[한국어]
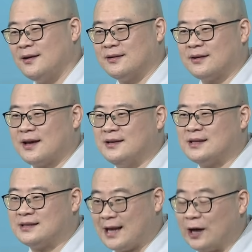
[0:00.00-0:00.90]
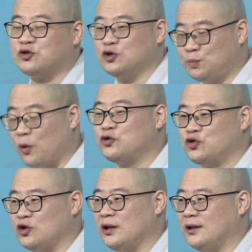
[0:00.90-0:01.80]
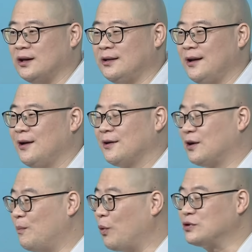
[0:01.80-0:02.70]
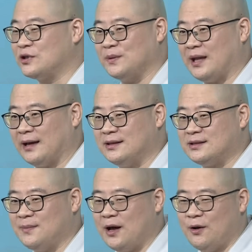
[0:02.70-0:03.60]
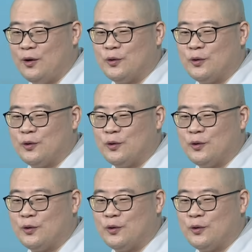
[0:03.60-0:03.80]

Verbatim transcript: 그렇게 이제 자주 볼 수 있는 그런 모습은 아니지만